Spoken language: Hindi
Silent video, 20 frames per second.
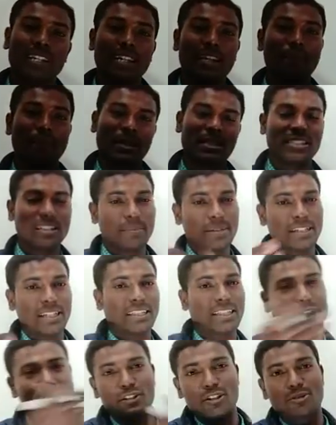देखिए पहले समझ
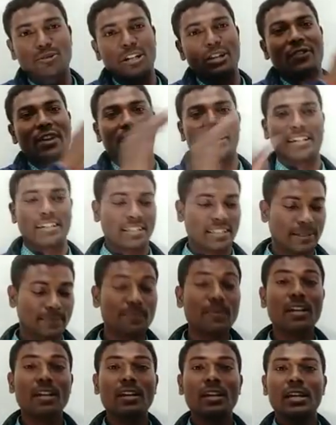लेते हैं फिर इसको डिफाइन करते हैं
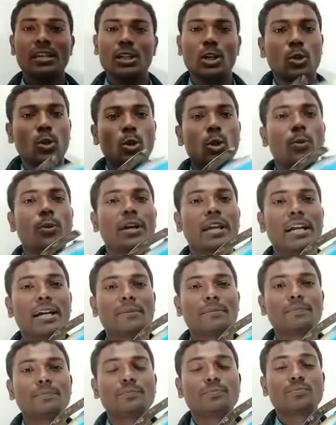ये ग्लोब हो गया
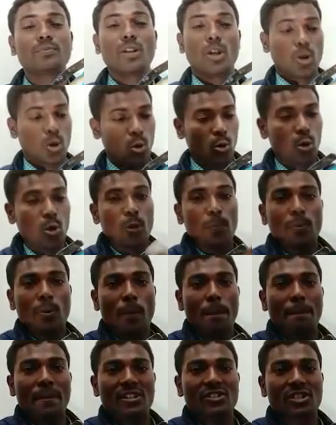ग्लोब को
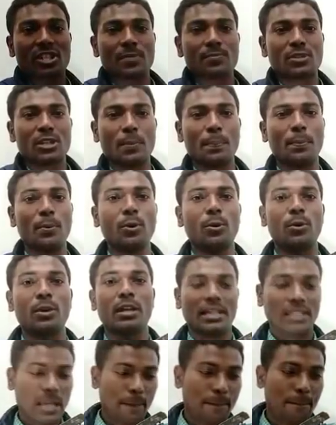पश्चिम से पूर्व
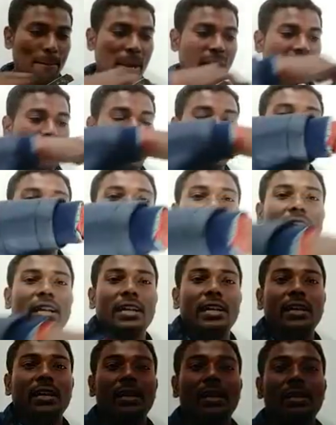या पैरलर देख रहे
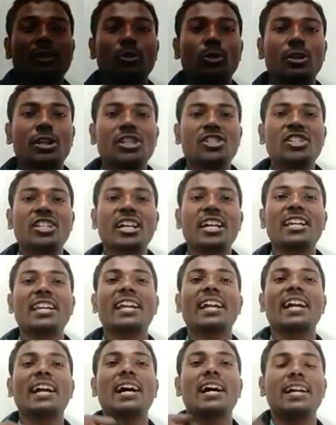हैं जो खींची गई
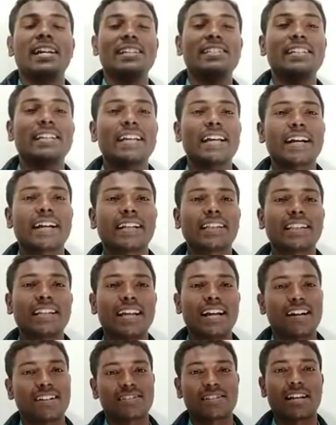रेखा इसे क्या कहते
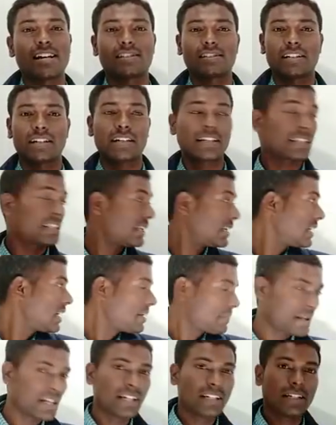हैं अक्षांश कहते हैं
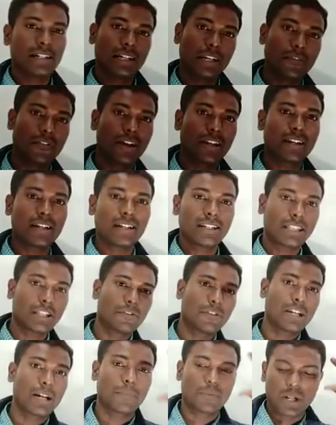पहले डिफाइन कर लेते
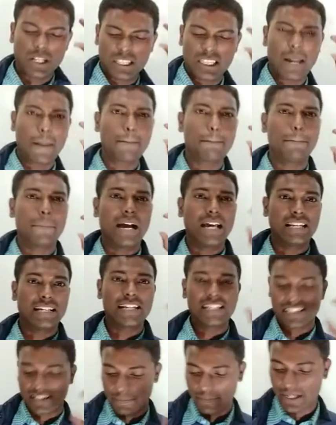हैं फिर आपको एकदम
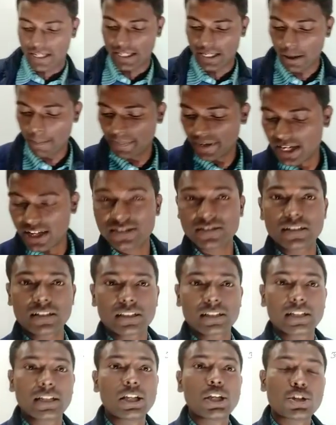बारीकी समझाने का प्रयास
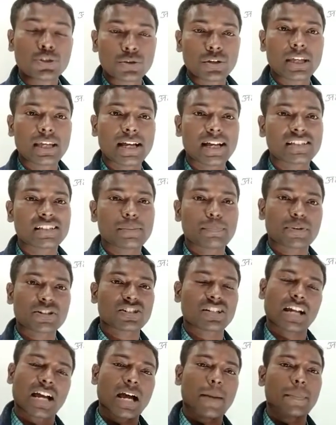करते हैं क्योंकि यहां से
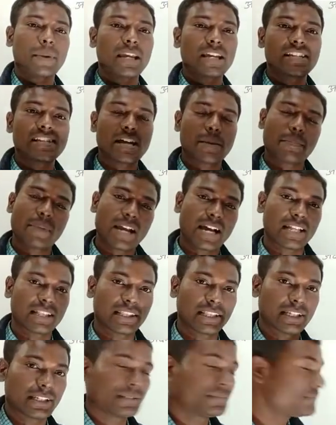प्रश्न आपके एग्जाम में
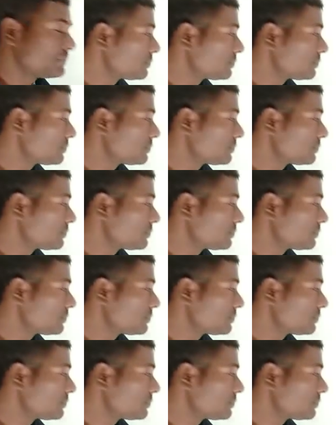आते हैं